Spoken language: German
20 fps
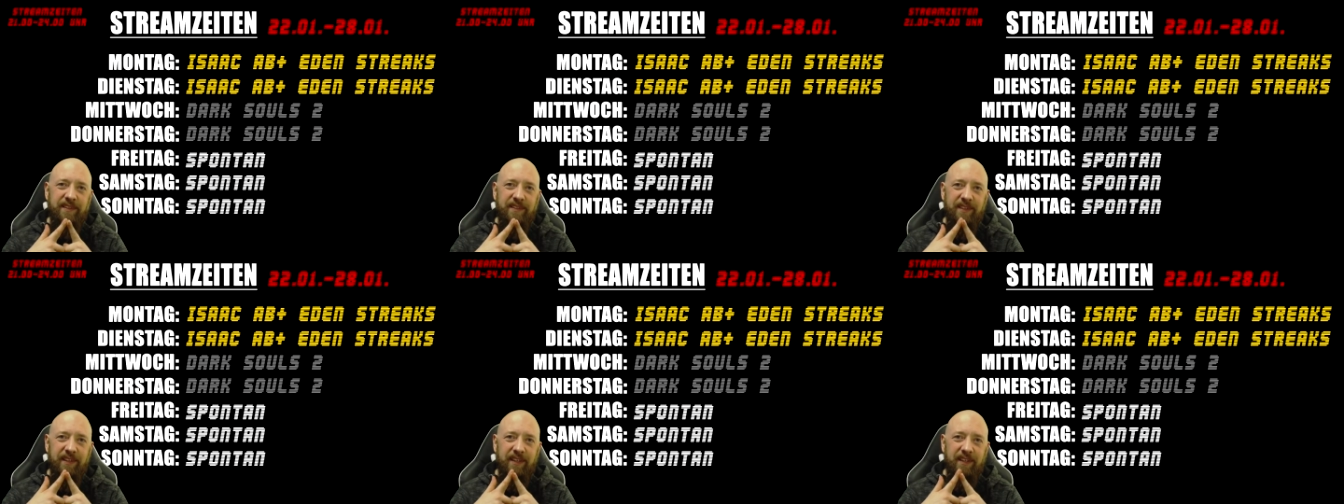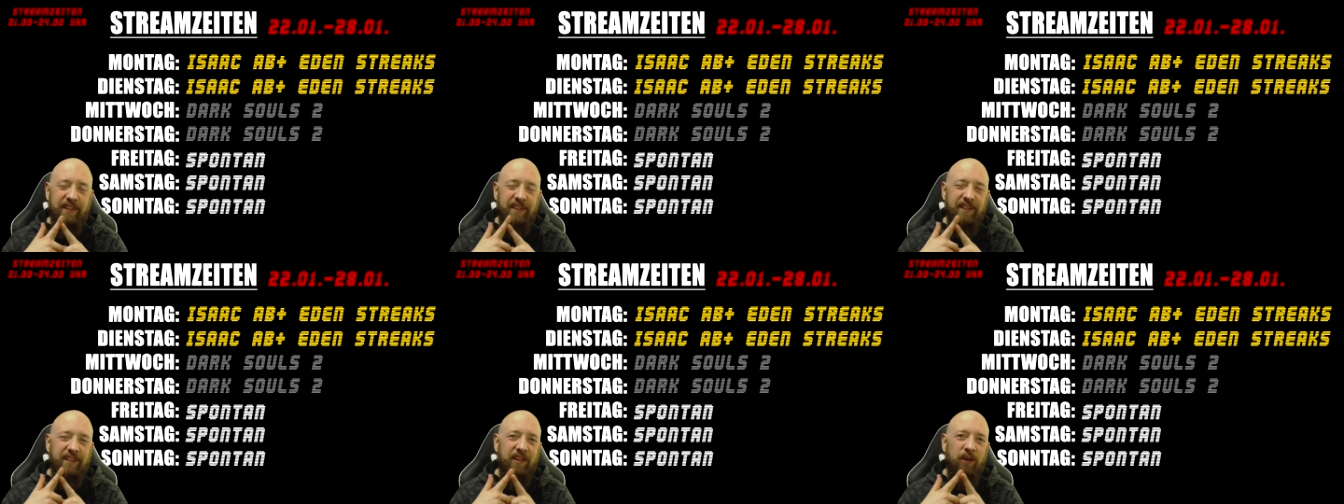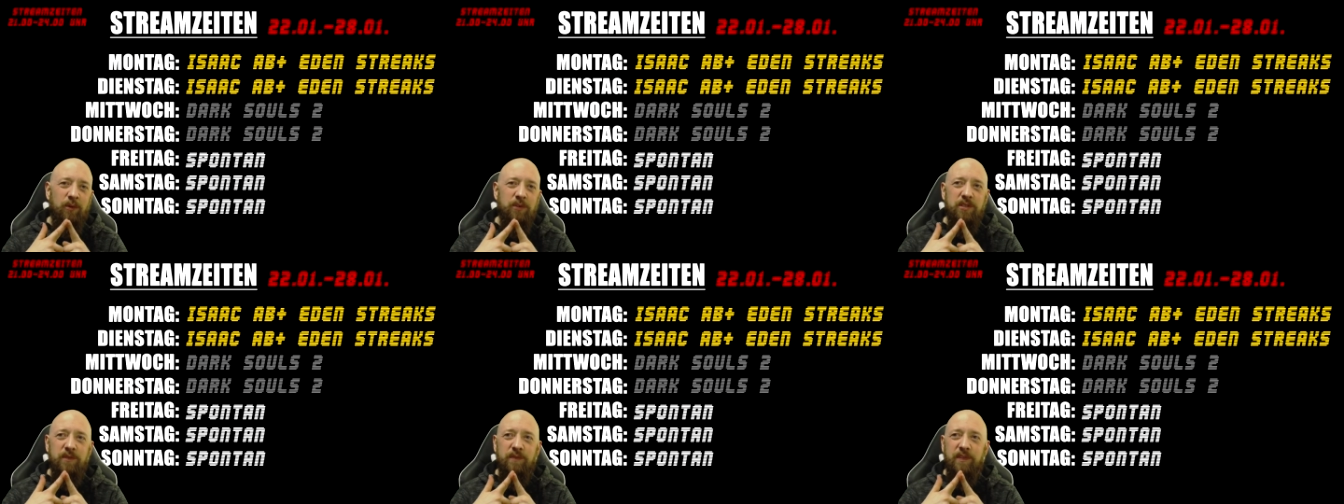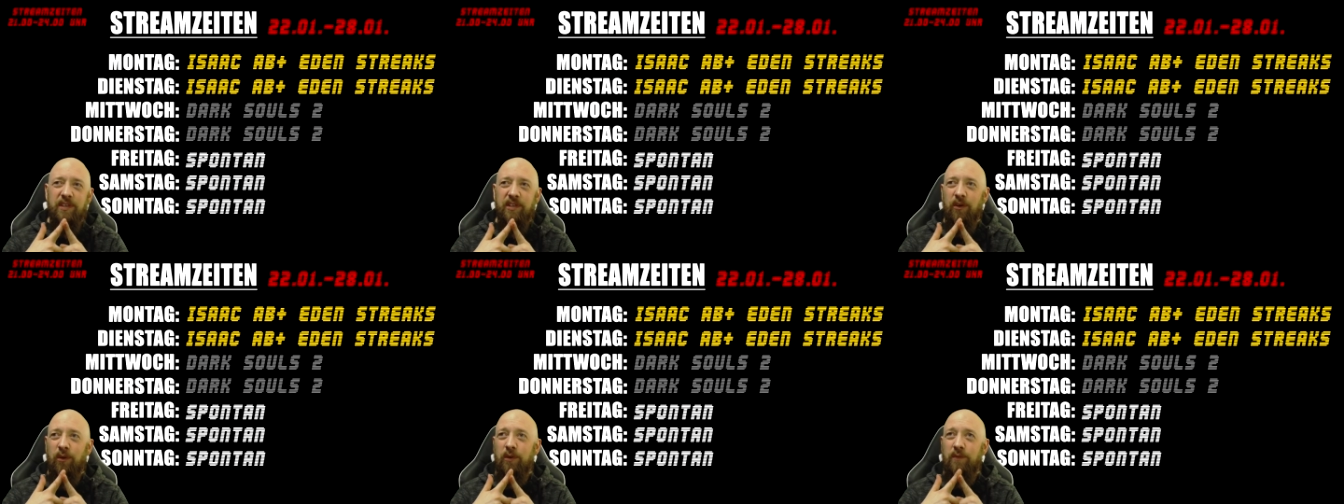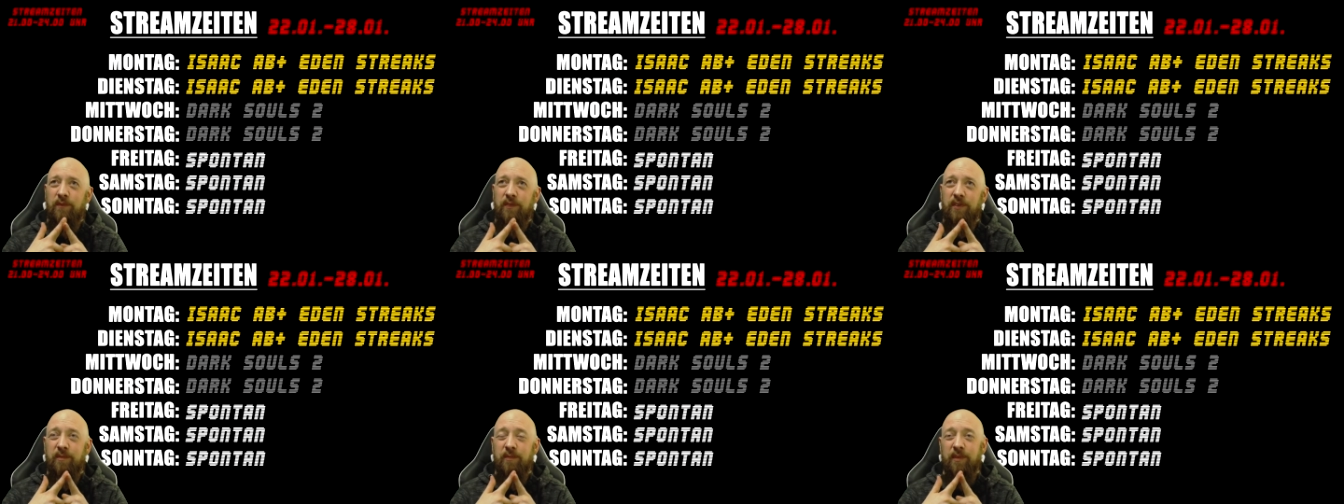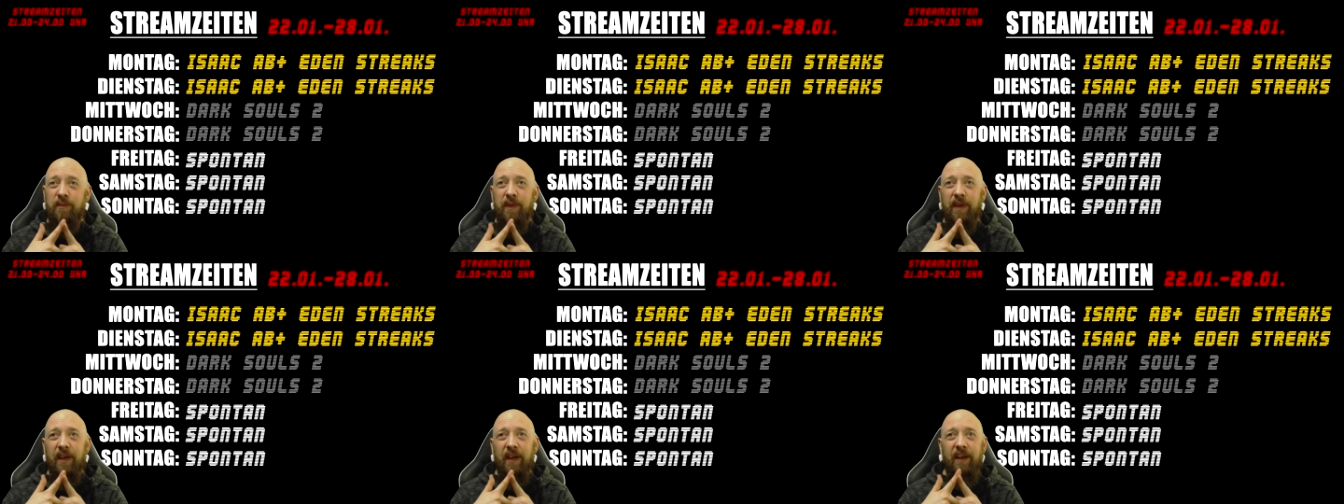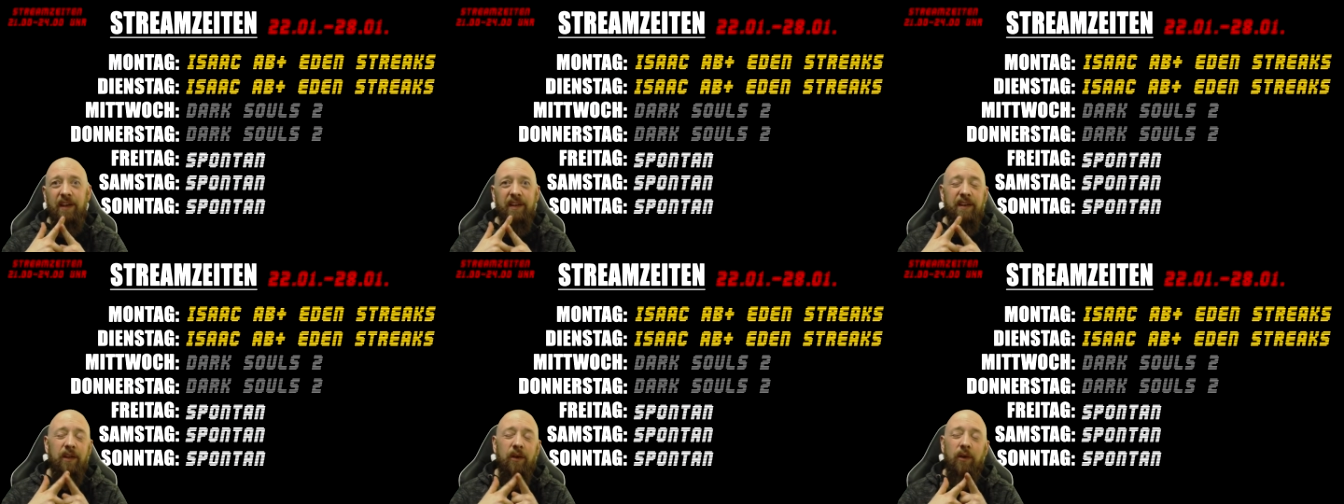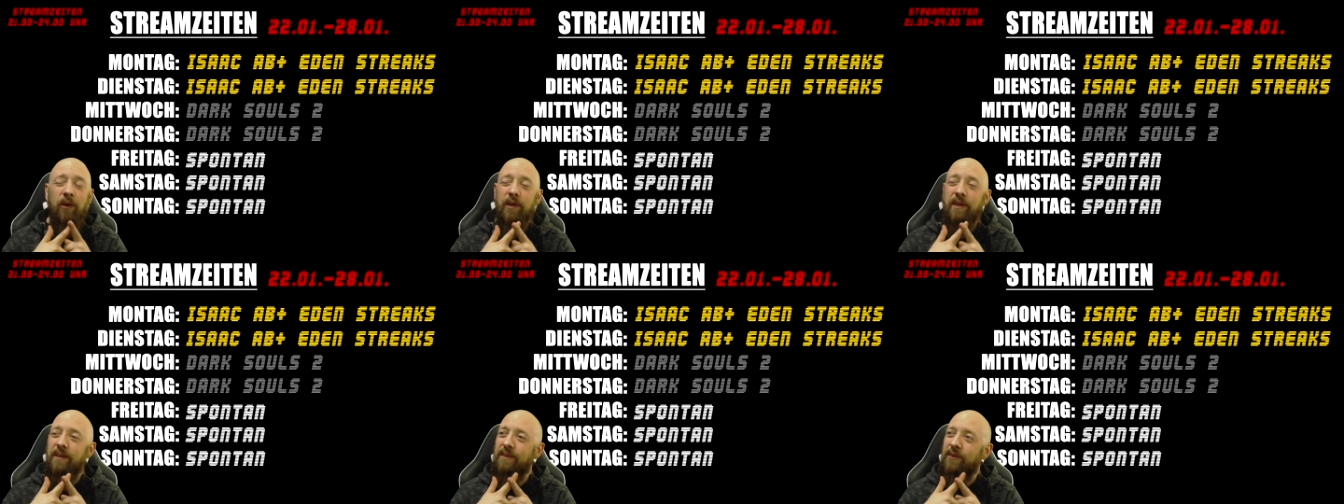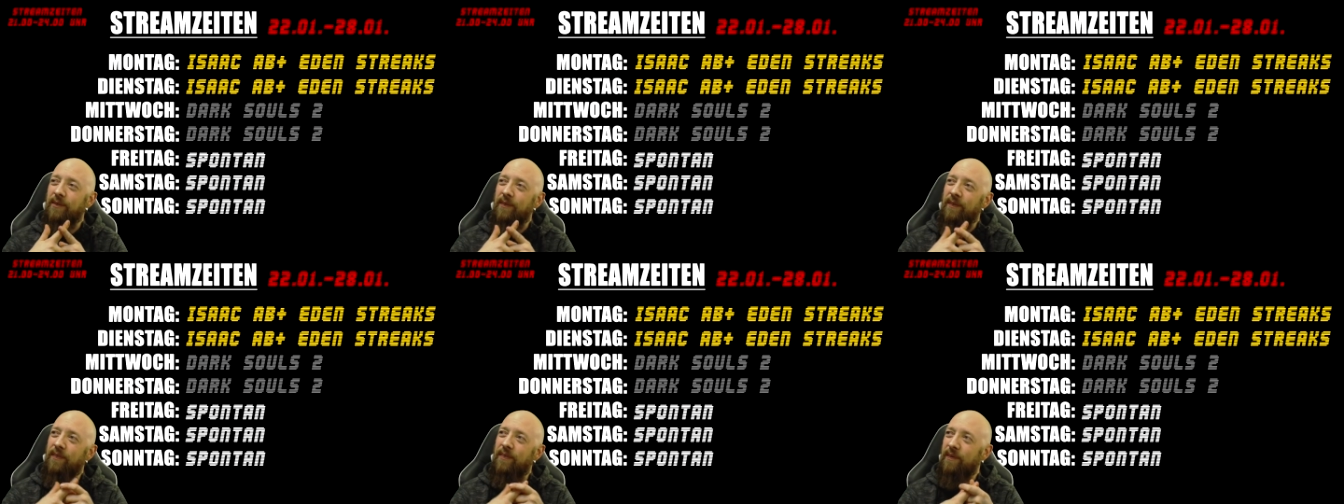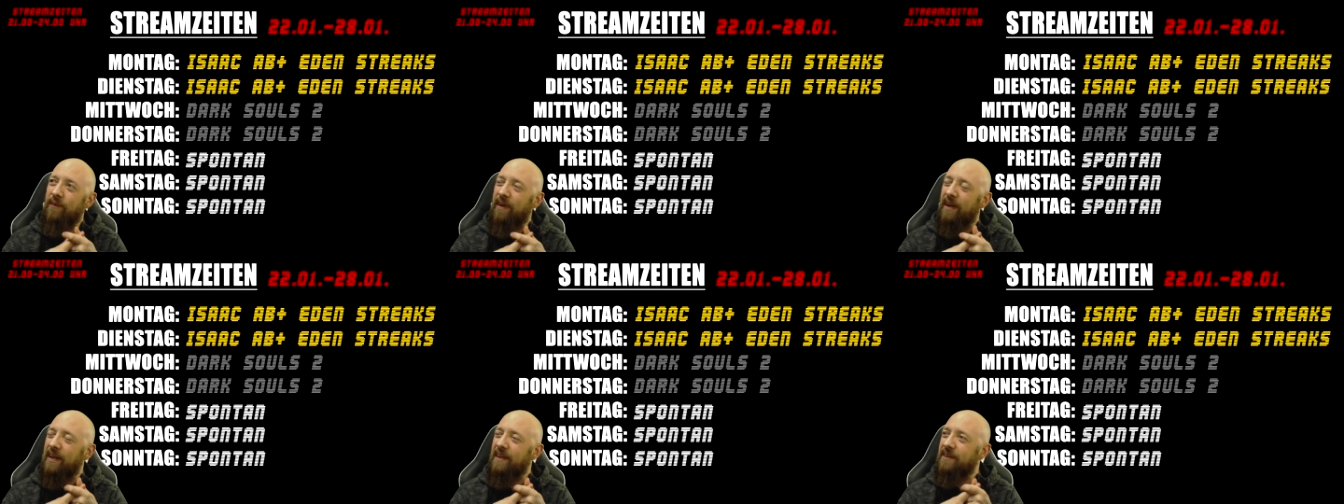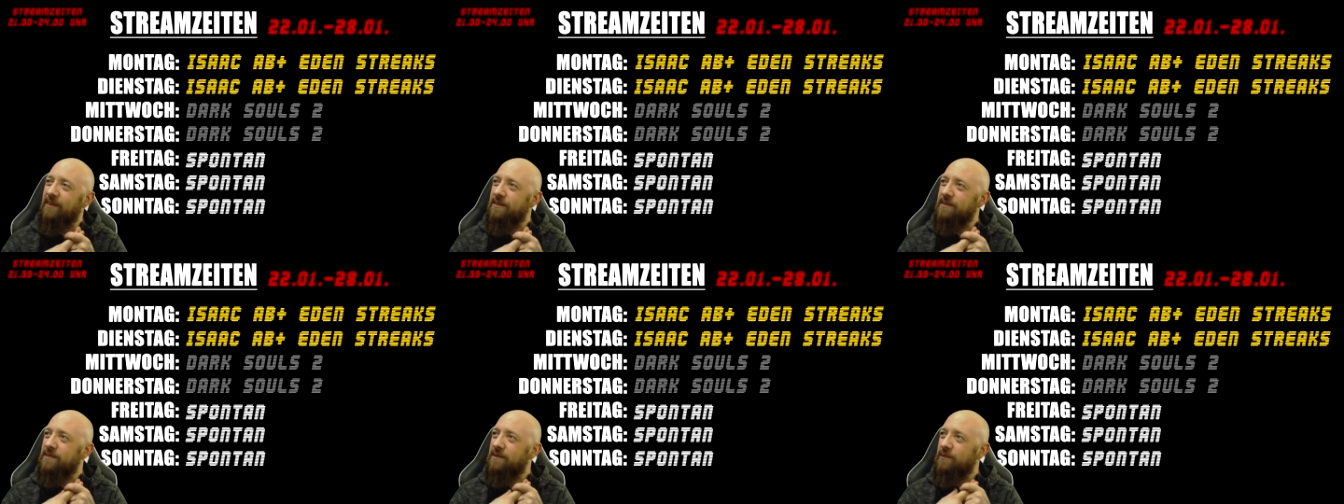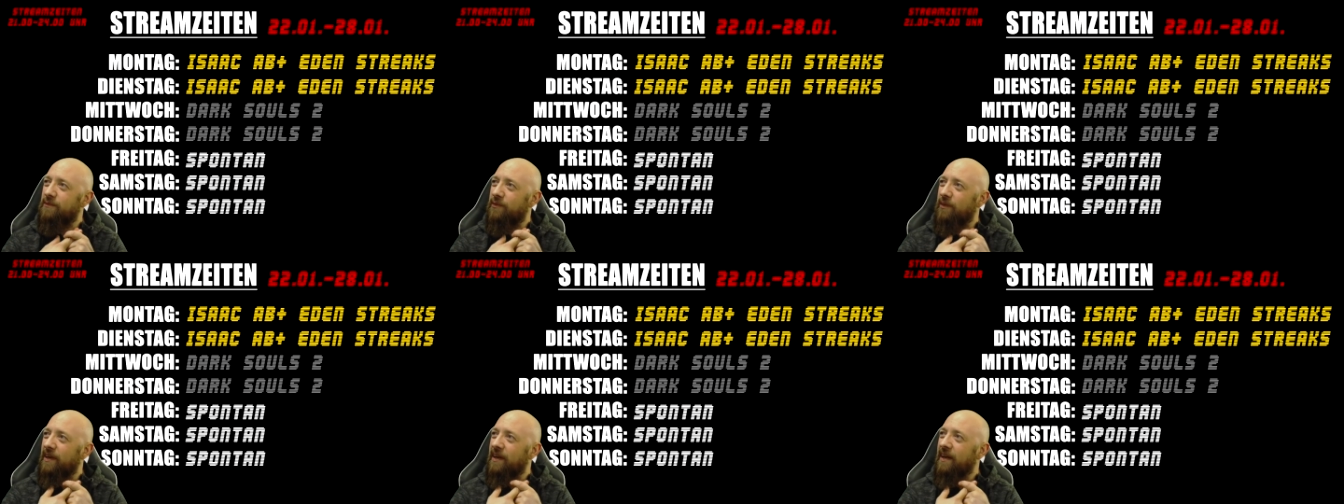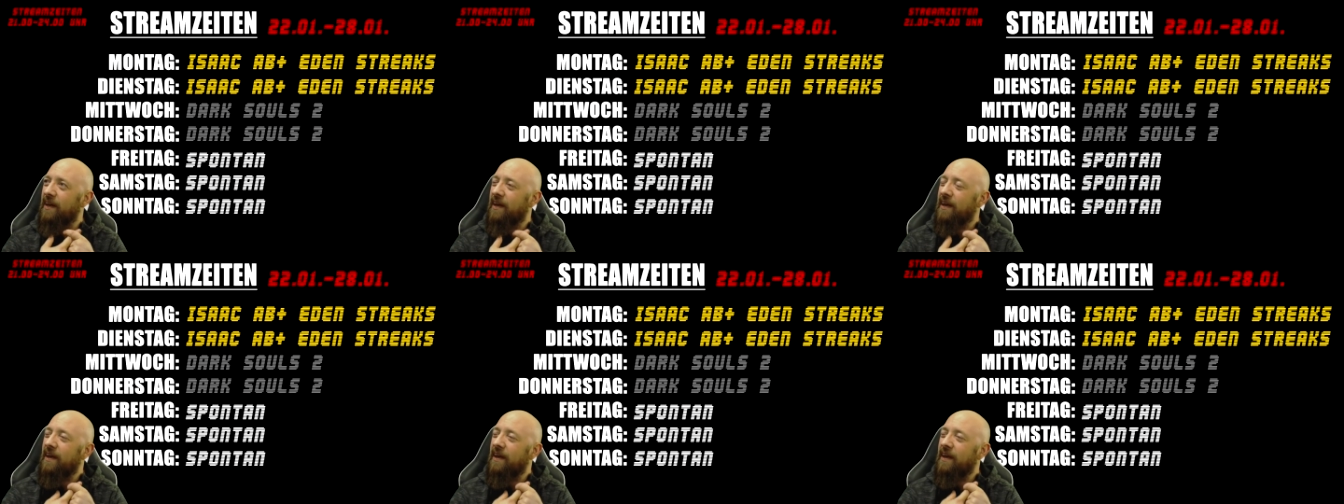Ja, genauso wie Golfit mit mehreren Leuten und so weiter und so fort.